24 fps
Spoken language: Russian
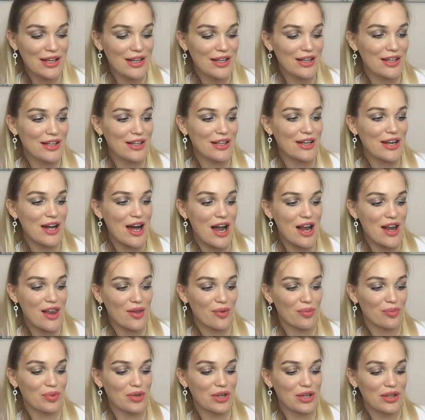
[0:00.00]
и
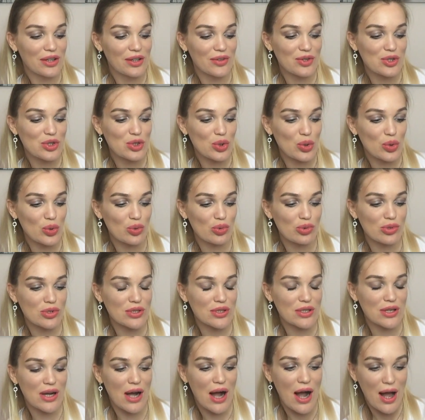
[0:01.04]
реально было все
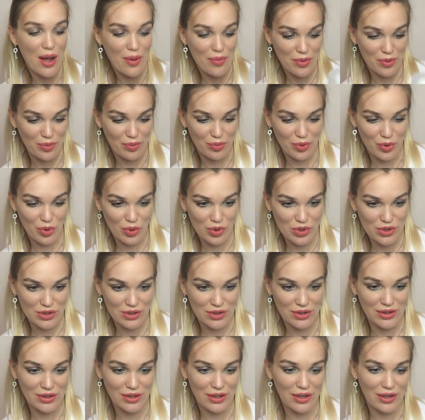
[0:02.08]
кусками,
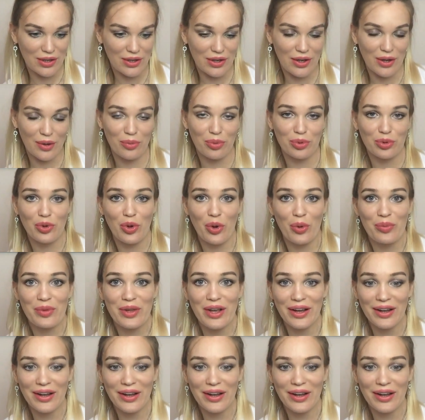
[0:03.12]
просто так, как будто у меня